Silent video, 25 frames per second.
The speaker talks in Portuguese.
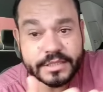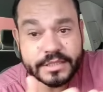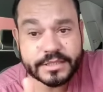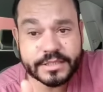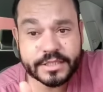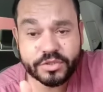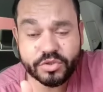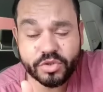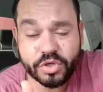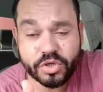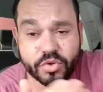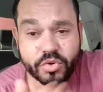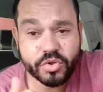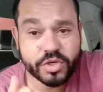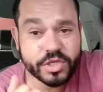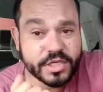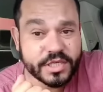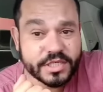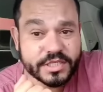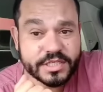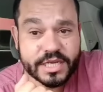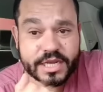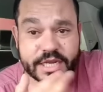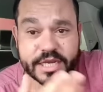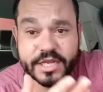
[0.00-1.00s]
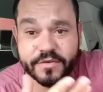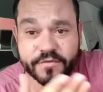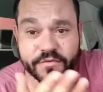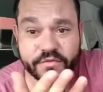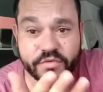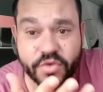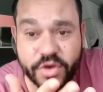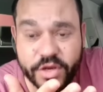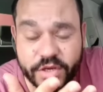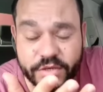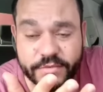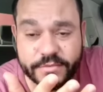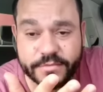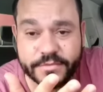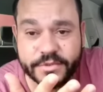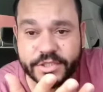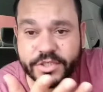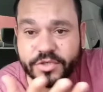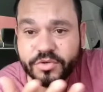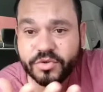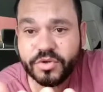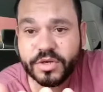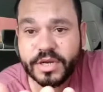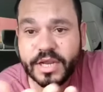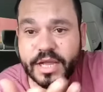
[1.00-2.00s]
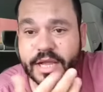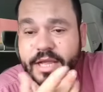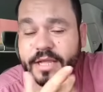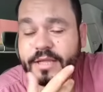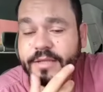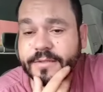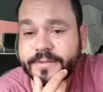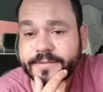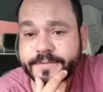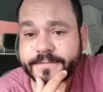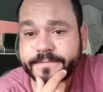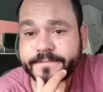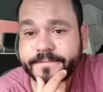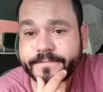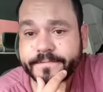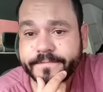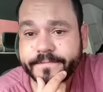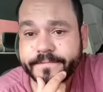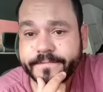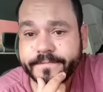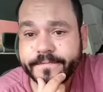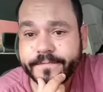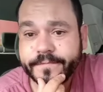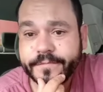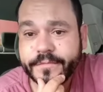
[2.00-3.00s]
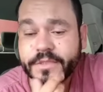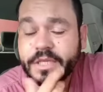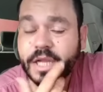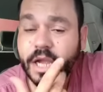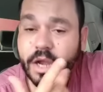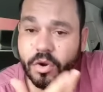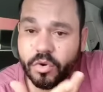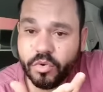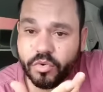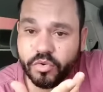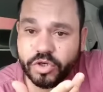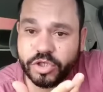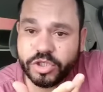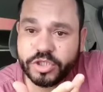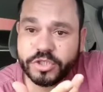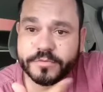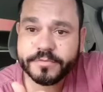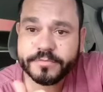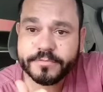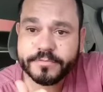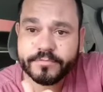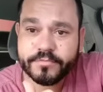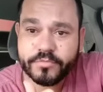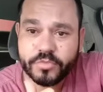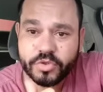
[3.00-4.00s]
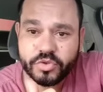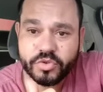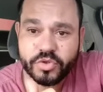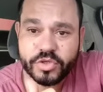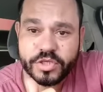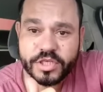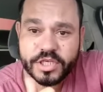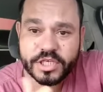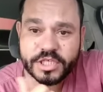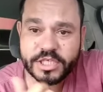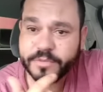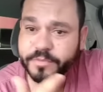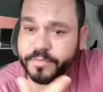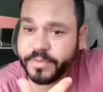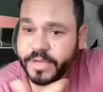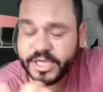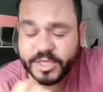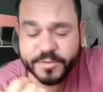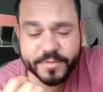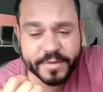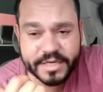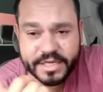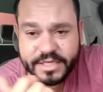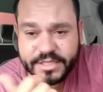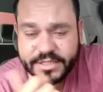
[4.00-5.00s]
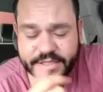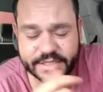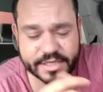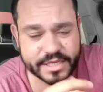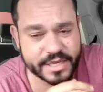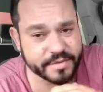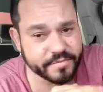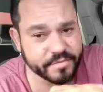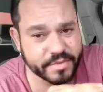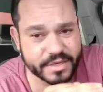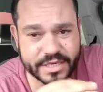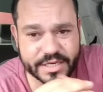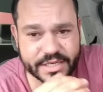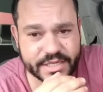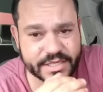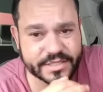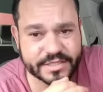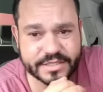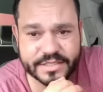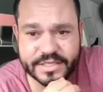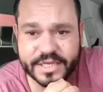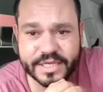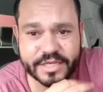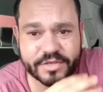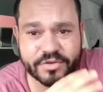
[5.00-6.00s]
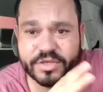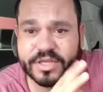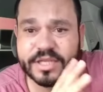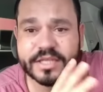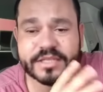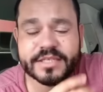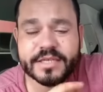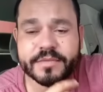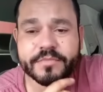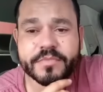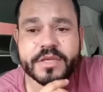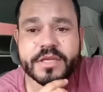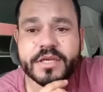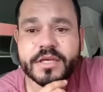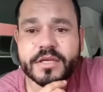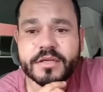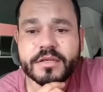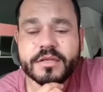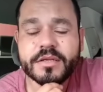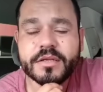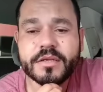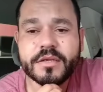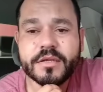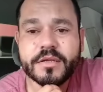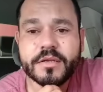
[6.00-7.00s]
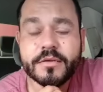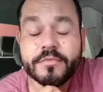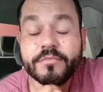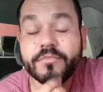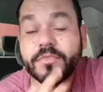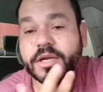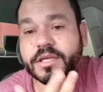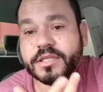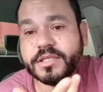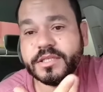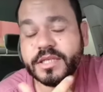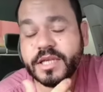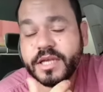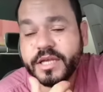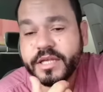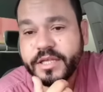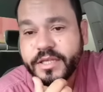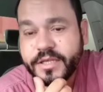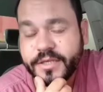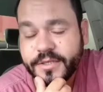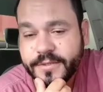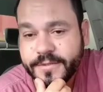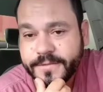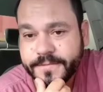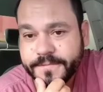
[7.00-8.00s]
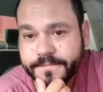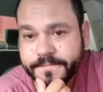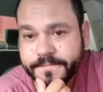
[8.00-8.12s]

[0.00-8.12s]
aceitou a corrida, já levou, chegou lá, alguns motoristas pedem para descer, manda descer e não quer saber. Mas e aí?